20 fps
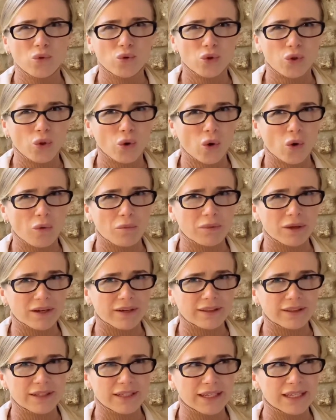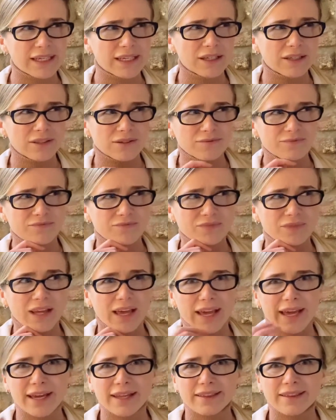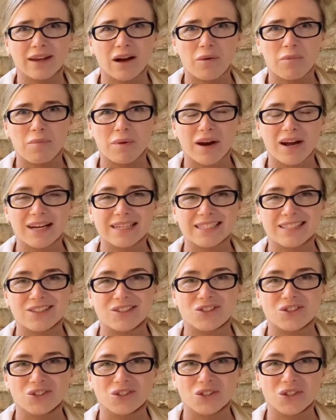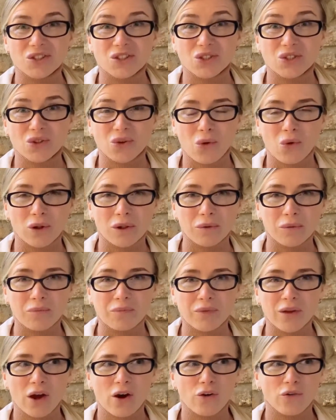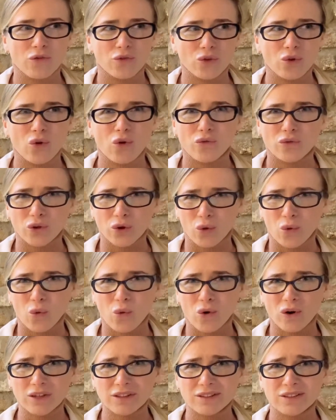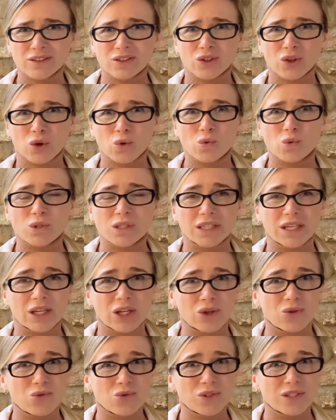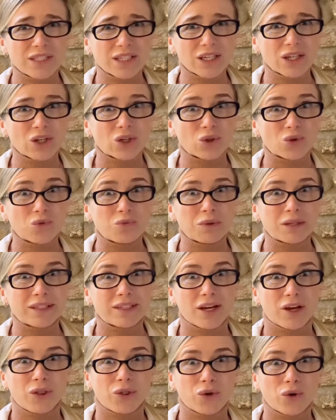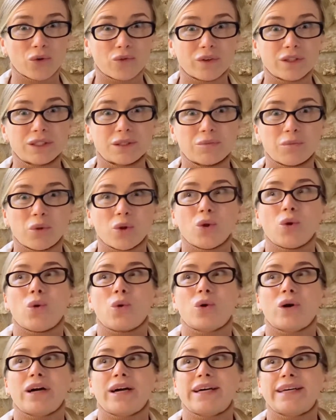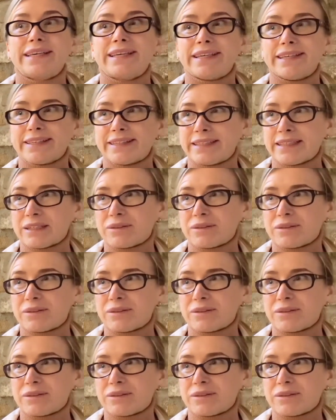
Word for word: номер три – это праздничный стол. В Новый год русские люди любят готовить много еды.